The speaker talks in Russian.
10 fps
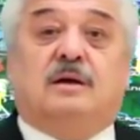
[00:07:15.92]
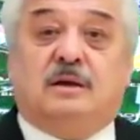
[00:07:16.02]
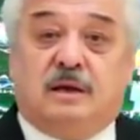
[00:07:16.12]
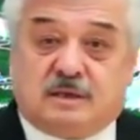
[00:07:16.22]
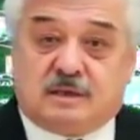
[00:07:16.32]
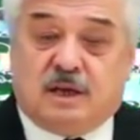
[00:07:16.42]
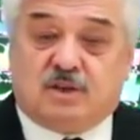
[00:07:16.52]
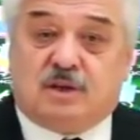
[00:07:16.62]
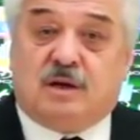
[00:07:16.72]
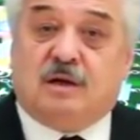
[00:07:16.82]
если,
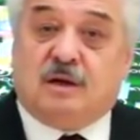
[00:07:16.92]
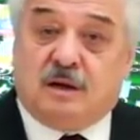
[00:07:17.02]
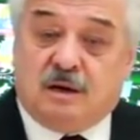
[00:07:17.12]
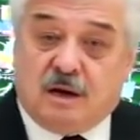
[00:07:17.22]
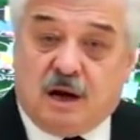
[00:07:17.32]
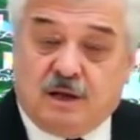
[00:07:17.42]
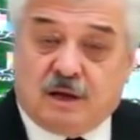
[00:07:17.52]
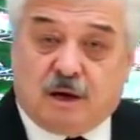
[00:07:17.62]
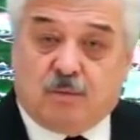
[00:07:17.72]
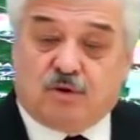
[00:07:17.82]
значит, э,
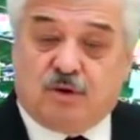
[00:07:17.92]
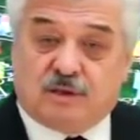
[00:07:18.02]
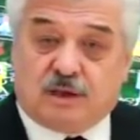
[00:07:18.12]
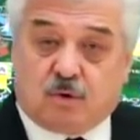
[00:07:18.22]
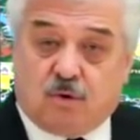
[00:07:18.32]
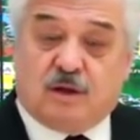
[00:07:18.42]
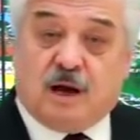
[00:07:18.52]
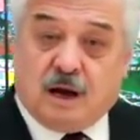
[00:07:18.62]
они работают незаконно,